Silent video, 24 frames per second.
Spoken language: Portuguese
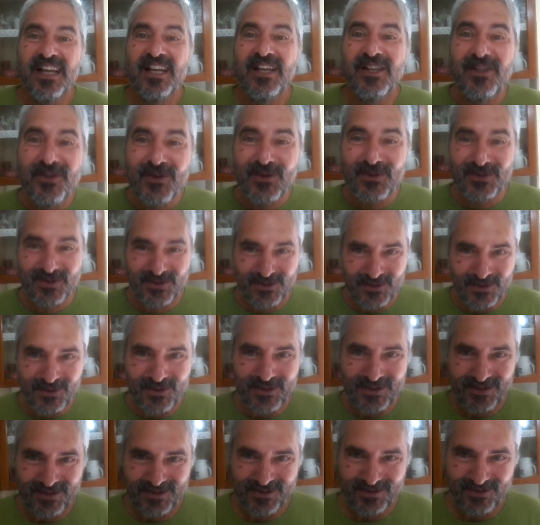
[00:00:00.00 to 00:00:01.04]
E os
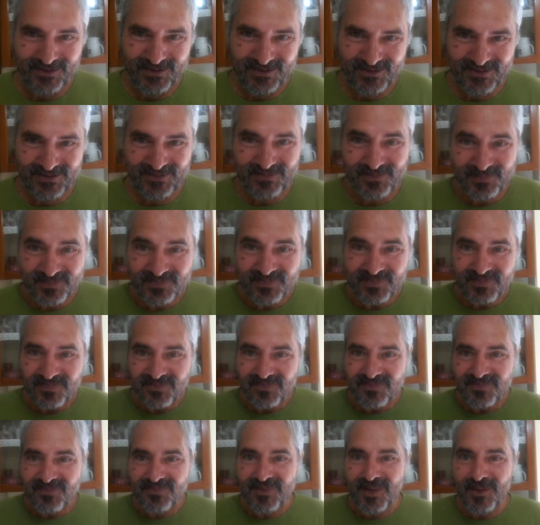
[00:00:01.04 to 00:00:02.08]
outros?
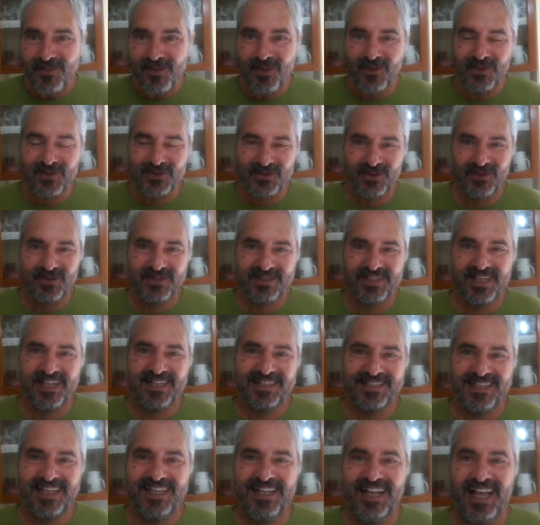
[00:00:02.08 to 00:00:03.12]
Bom, os outros
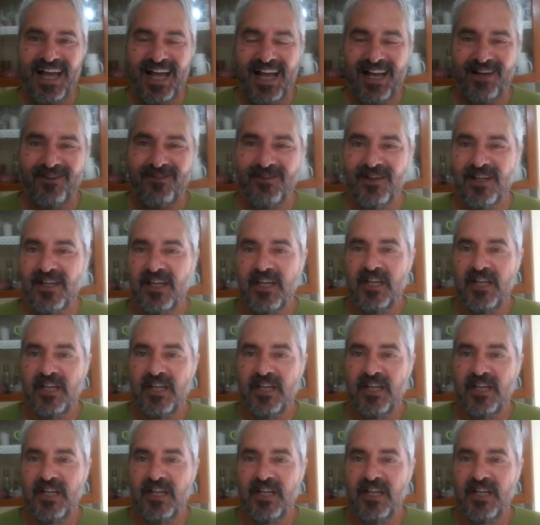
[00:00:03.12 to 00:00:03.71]
chega a ser hilário.